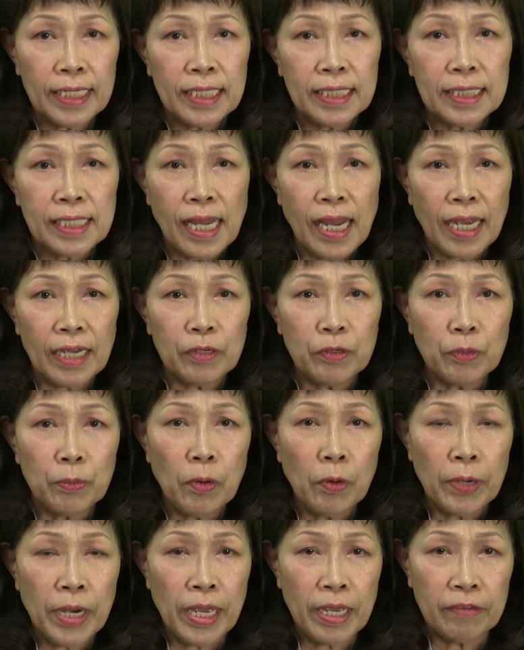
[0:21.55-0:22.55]
thính giả của
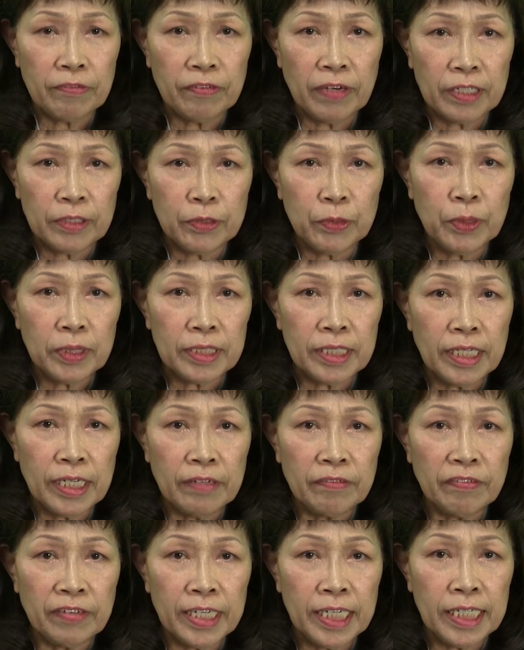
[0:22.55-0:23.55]
Bồ Đề Phật Quốc
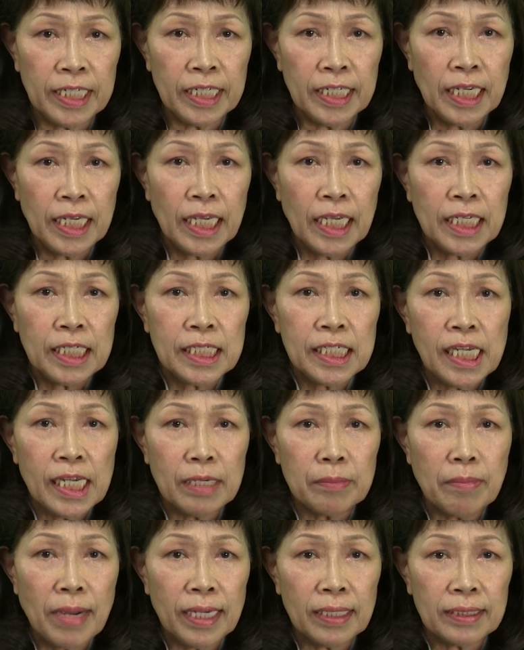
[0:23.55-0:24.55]
TV
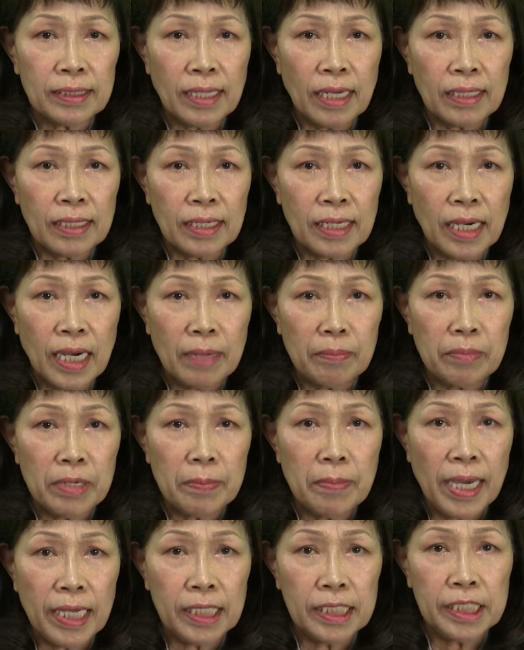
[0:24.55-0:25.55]
trên băng tần
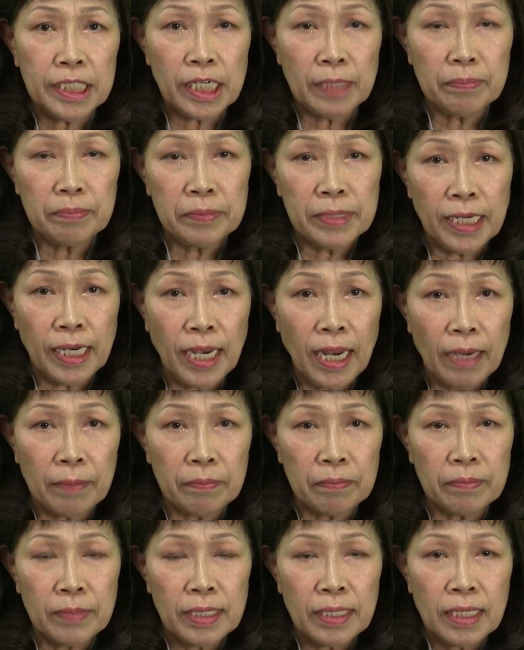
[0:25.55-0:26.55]

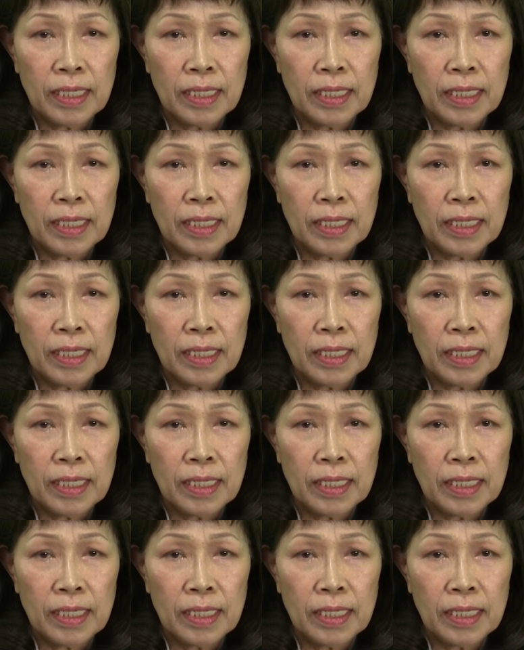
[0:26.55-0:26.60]
57.15.